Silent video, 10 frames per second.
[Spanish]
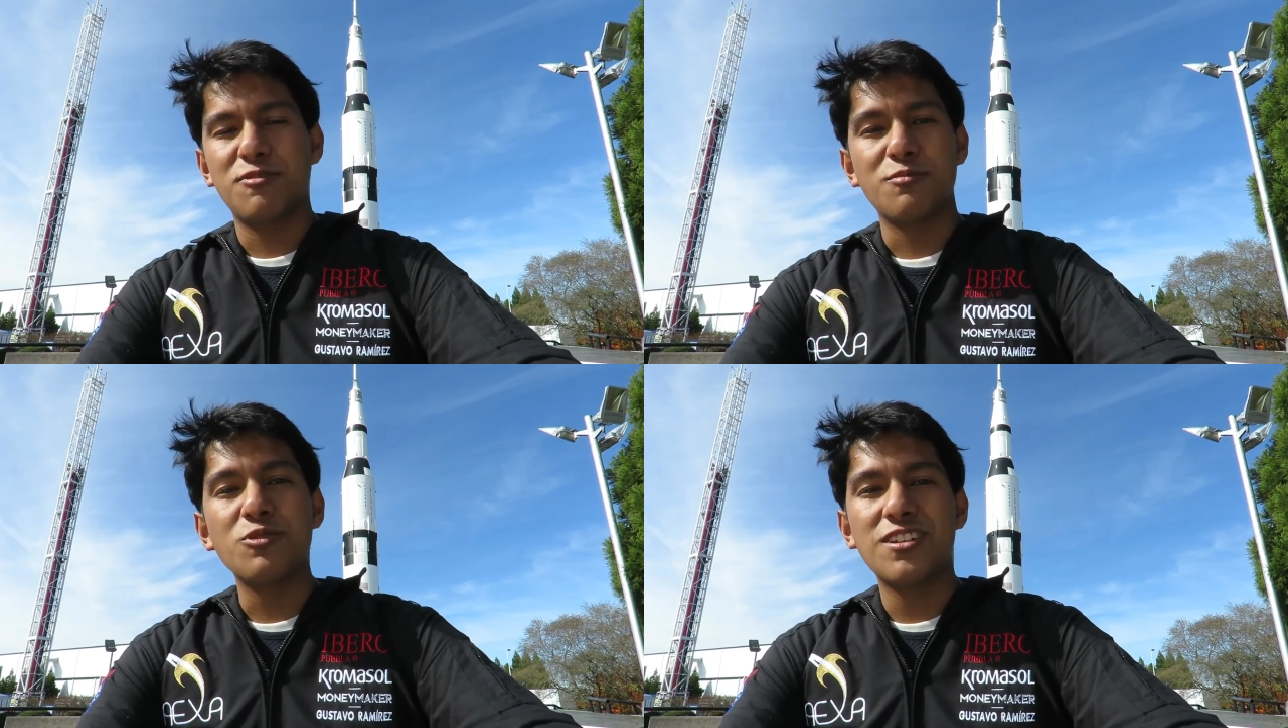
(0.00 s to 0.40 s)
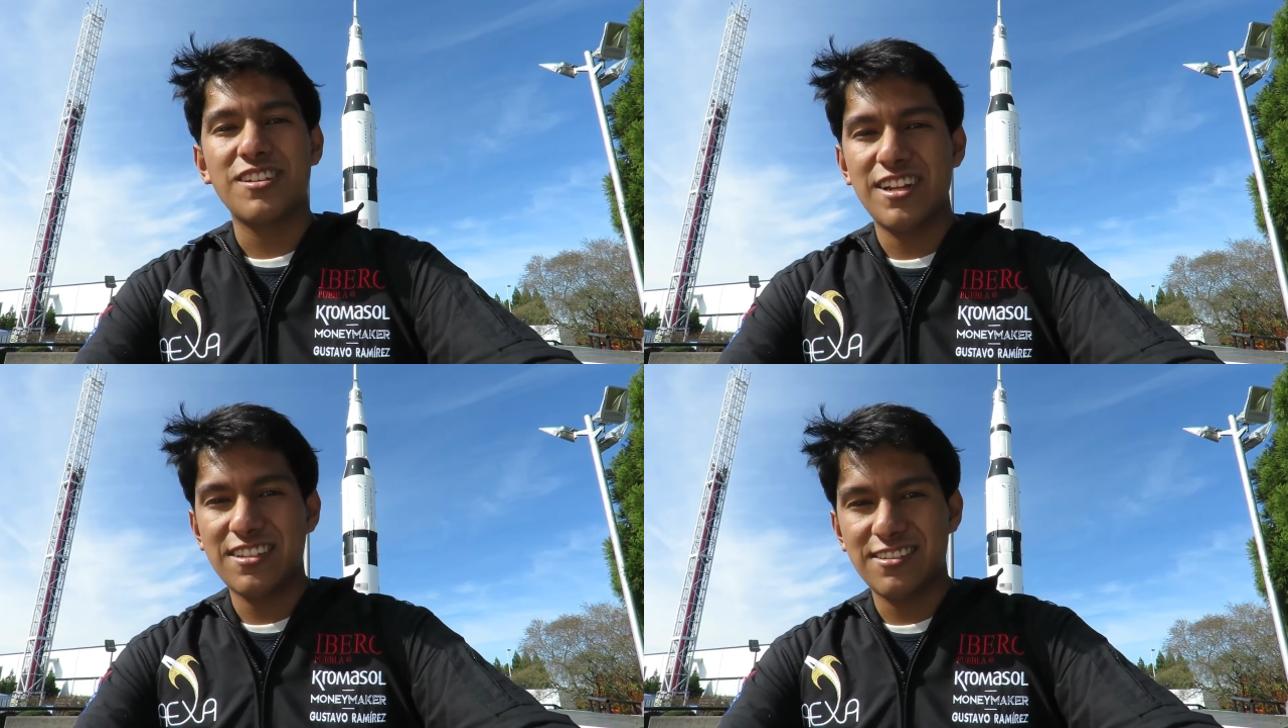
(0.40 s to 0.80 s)
Pues
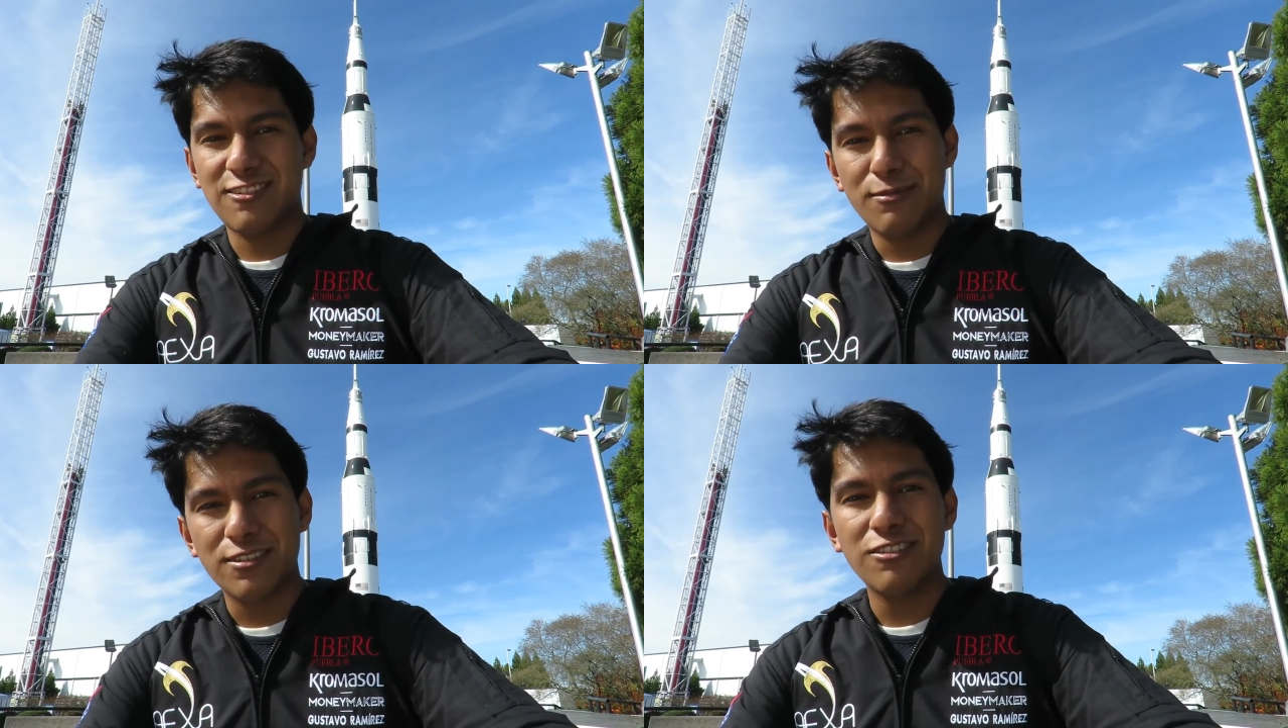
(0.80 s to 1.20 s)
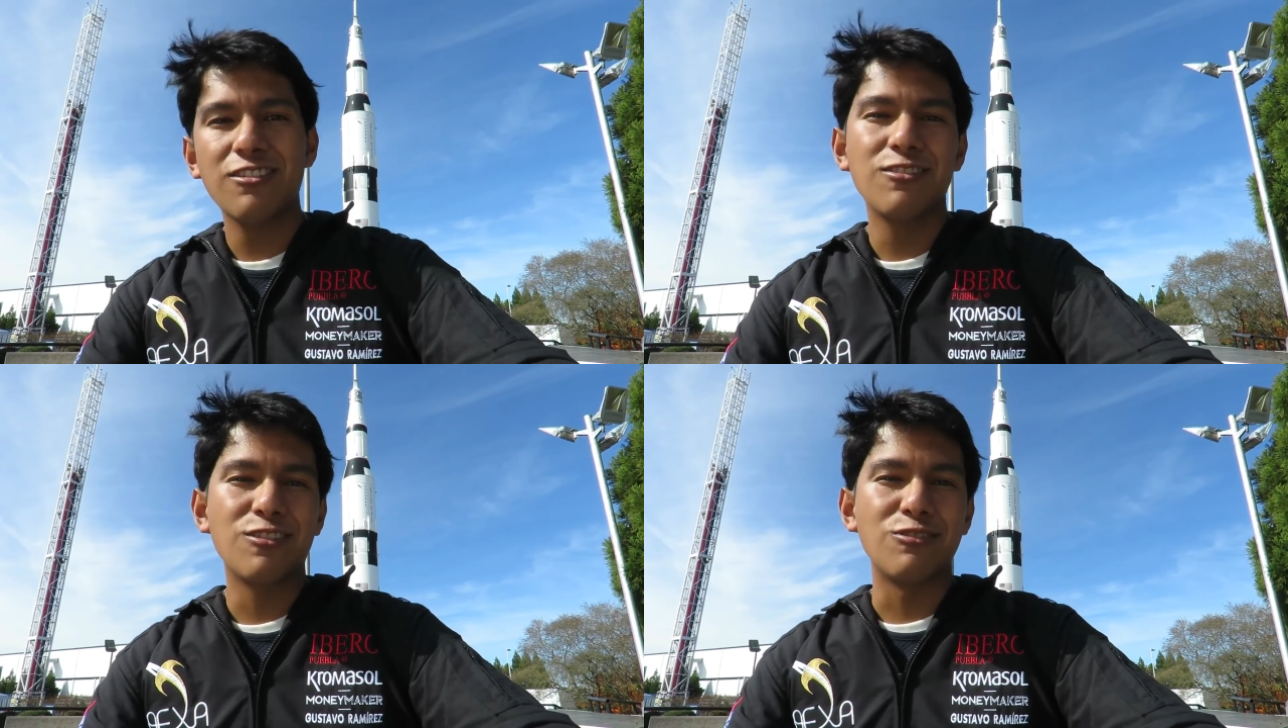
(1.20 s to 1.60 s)
muchas gracias
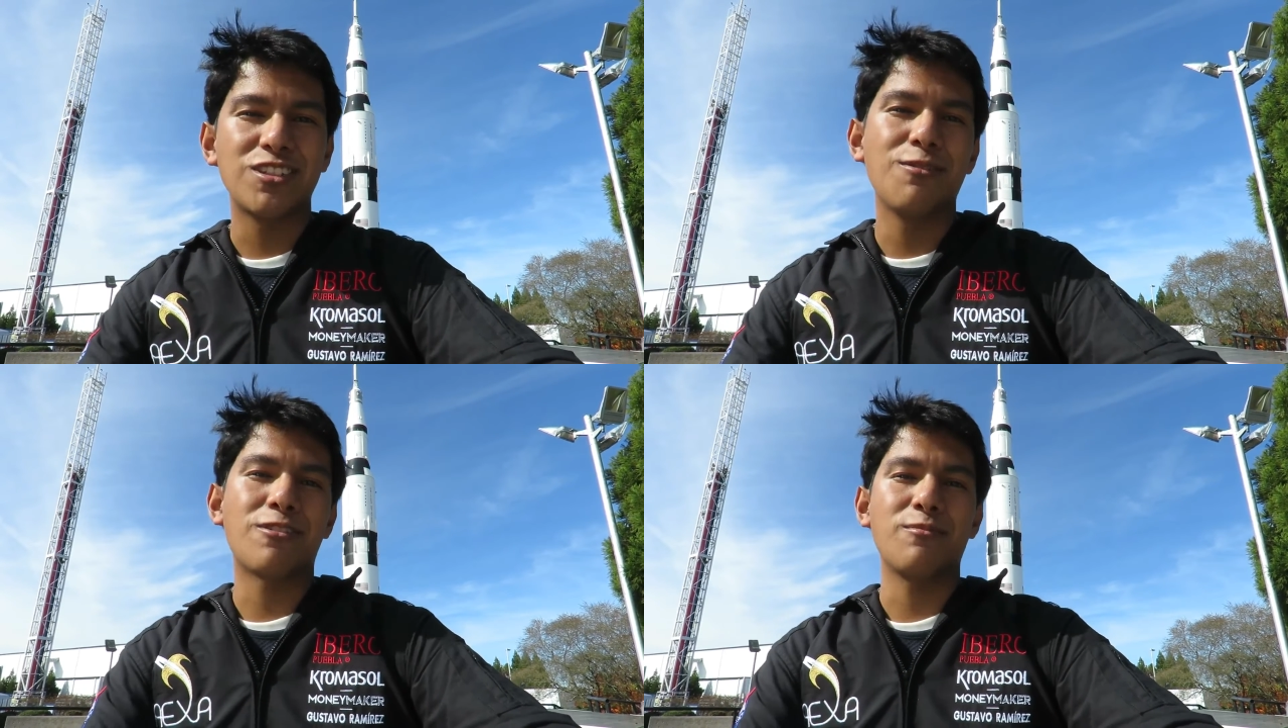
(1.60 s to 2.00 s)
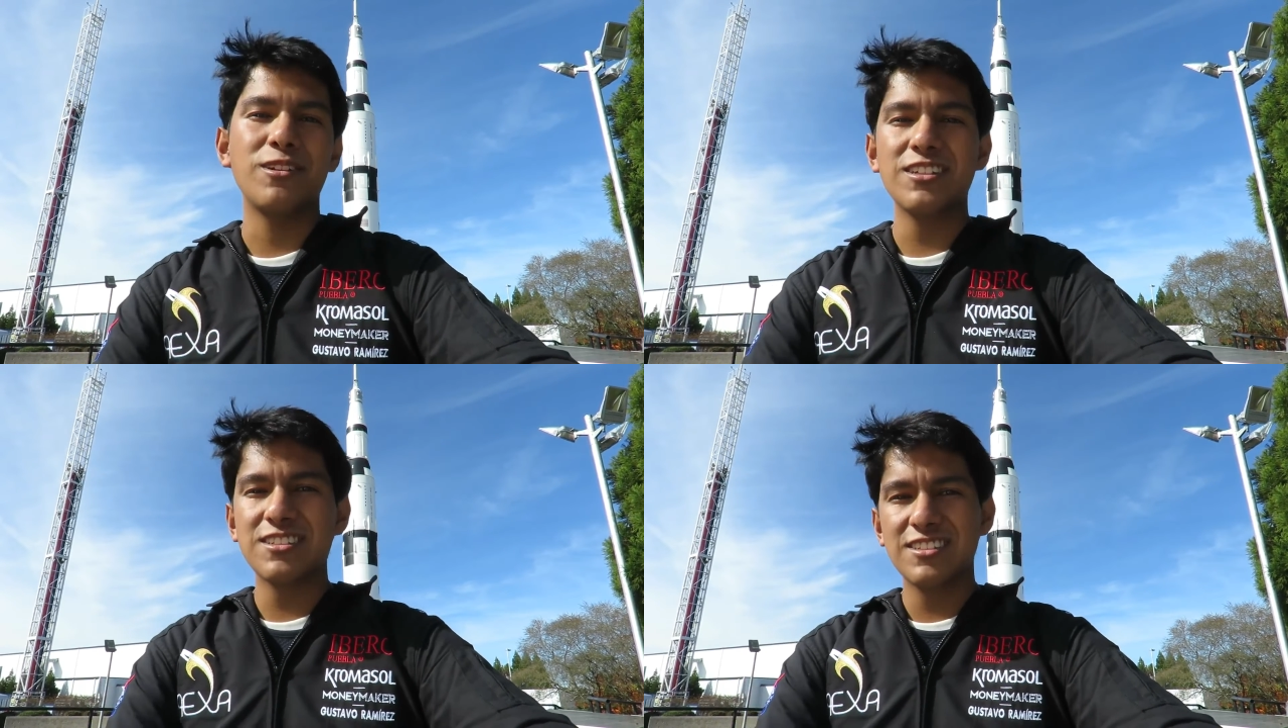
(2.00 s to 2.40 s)
Cromasol, Gustavo
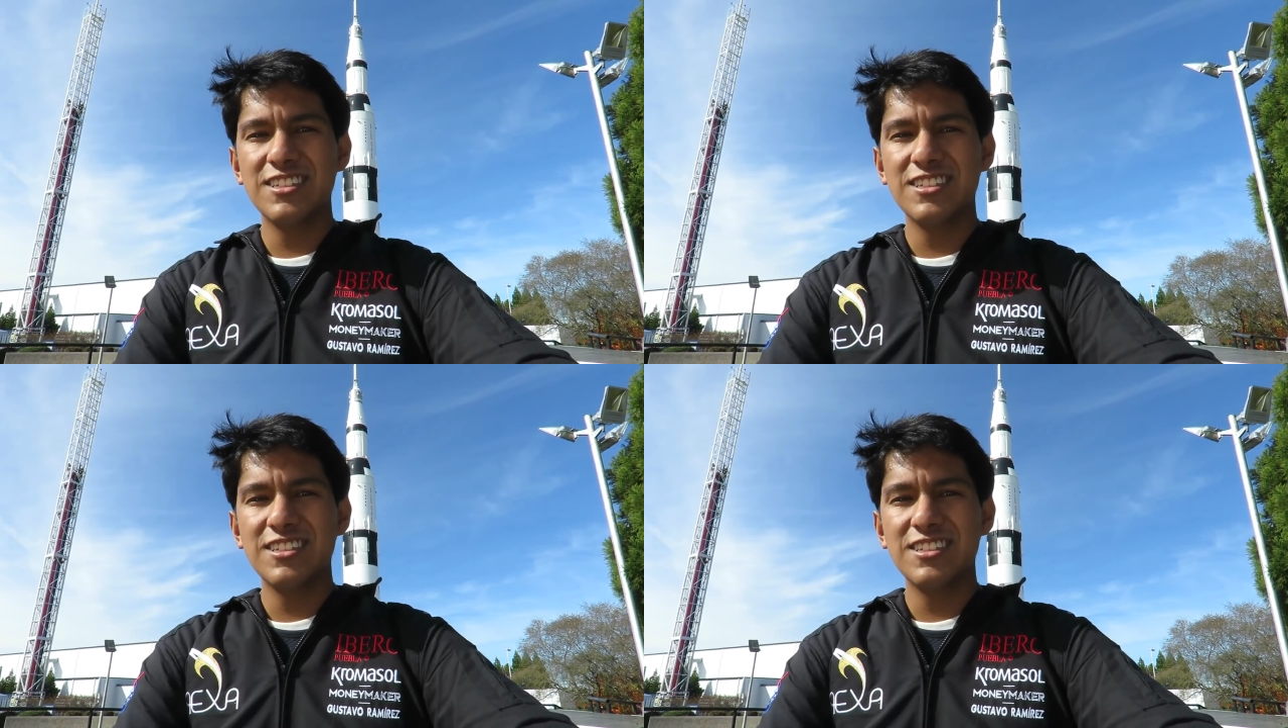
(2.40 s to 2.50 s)
Ramírez